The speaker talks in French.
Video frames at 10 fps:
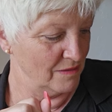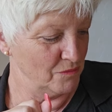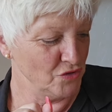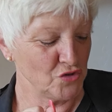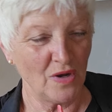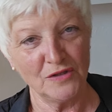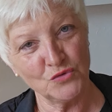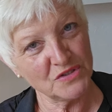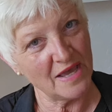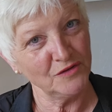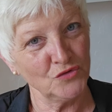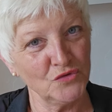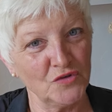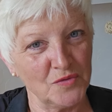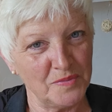Bonjour à tous et à
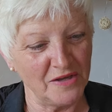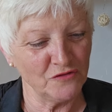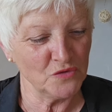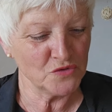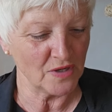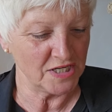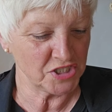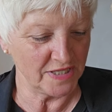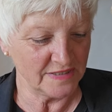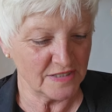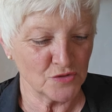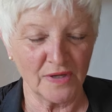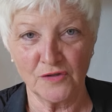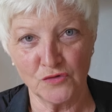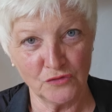toutes, bienvenue sur la chaîne des
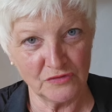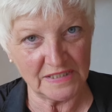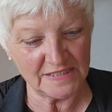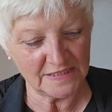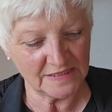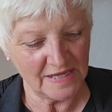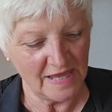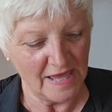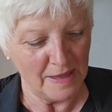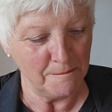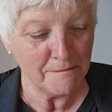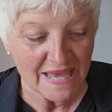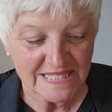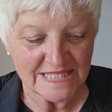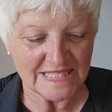oracles de Philly.
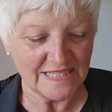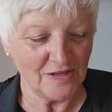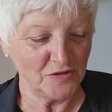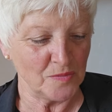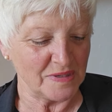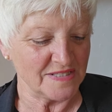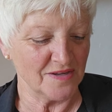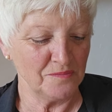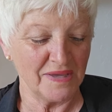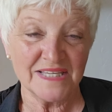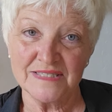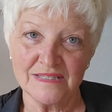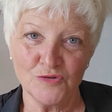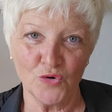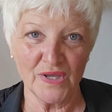Merci d'être présent,
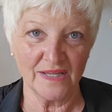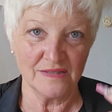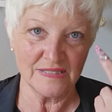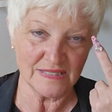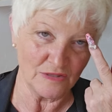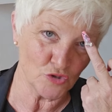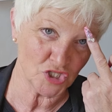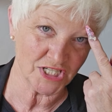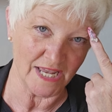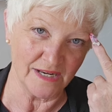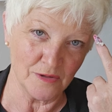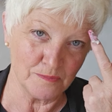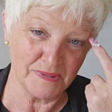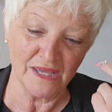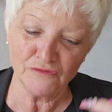merci de regarder cette chaîne.
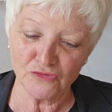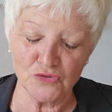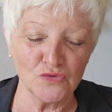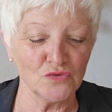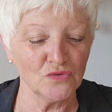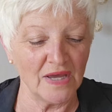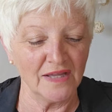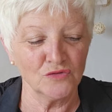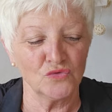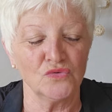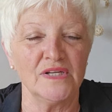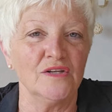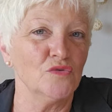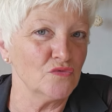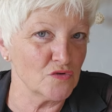Bienvenue à tous les
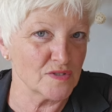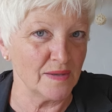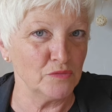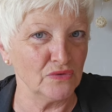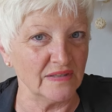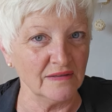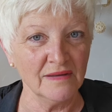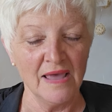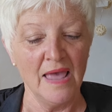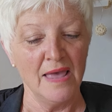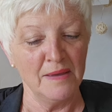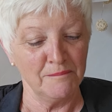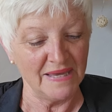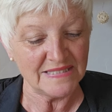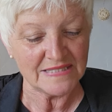nouveaux abonnés.
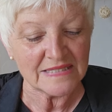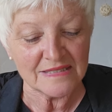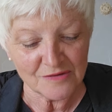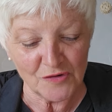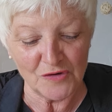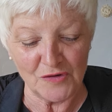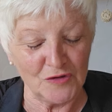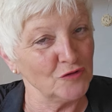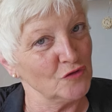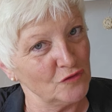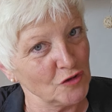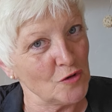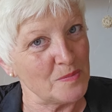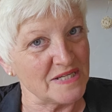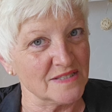Merci euh, euh, de
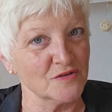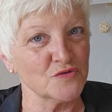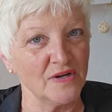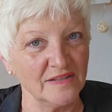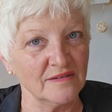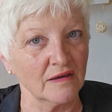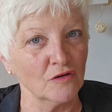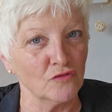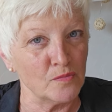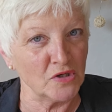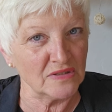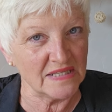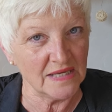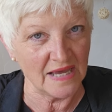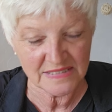votre présence, de l'intérêt que vous
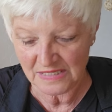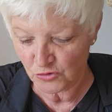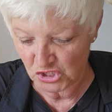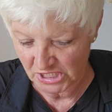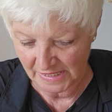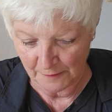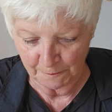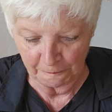portez à cette chaîne.